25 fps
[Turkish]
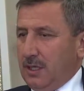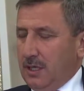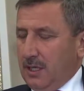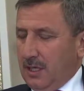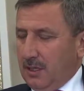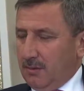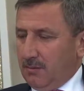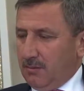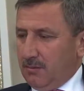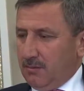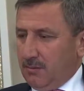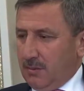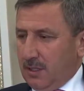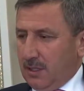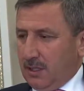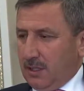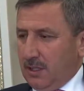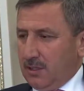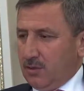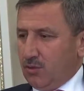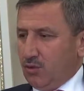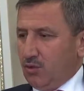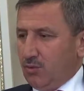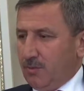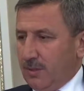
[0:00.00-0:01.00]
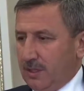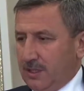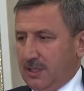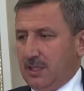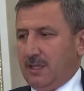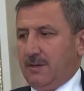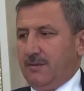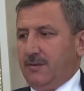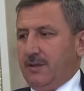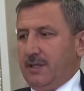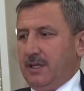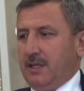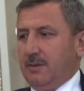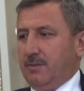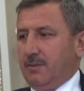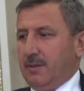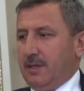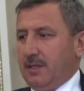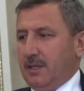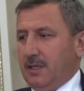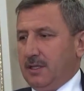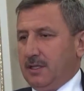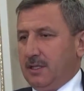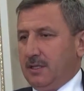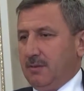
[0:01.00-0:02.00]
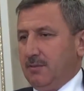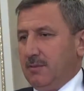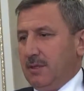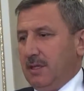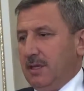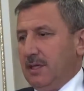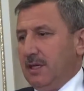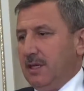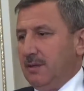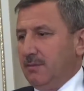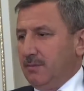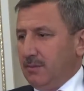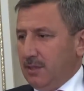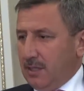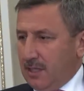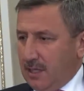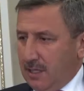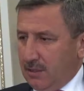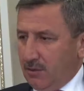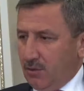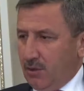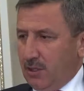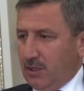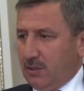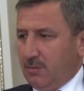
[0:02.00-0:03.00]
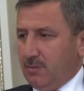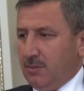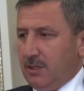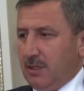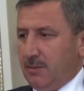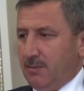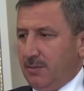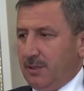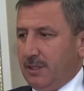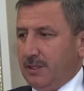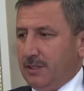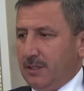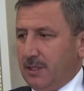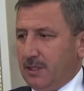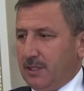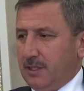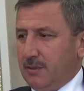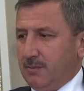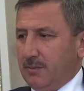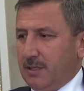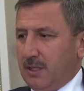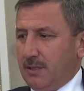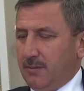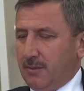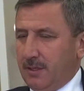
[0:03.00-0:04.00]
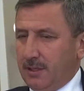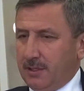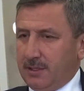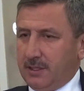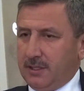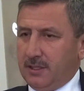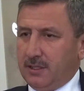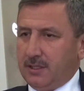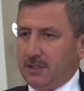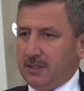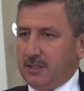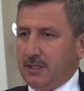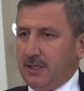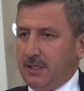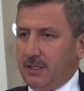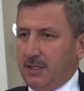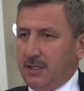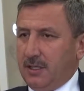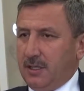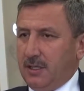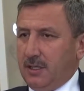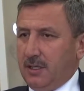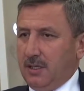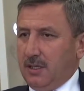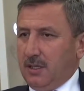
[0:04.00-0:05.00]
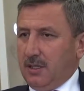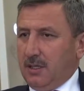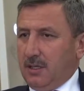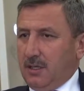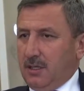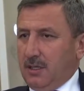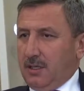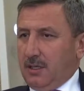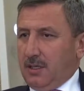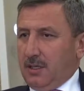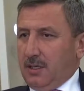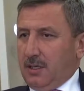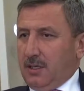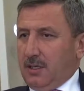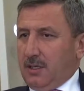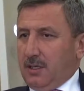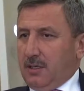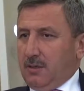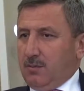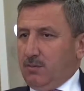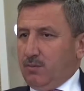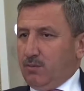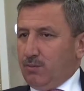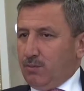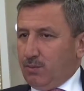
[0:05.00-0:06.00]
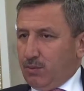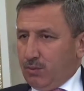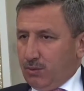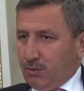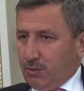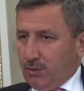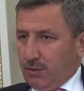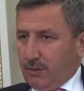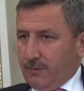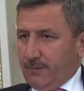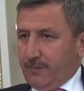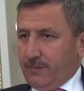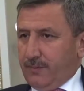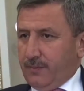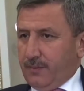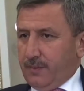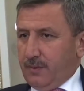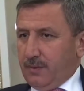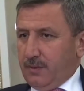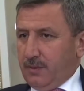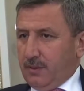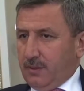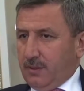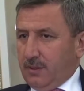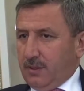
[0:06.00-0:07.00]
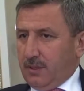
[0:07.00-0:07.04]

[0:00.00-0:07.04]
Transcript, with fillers: hem merkezi hükümet tarafından yapılan yatırımlar hem yerel yönetimde yapılan yatırımlara baktığınızda bunu e,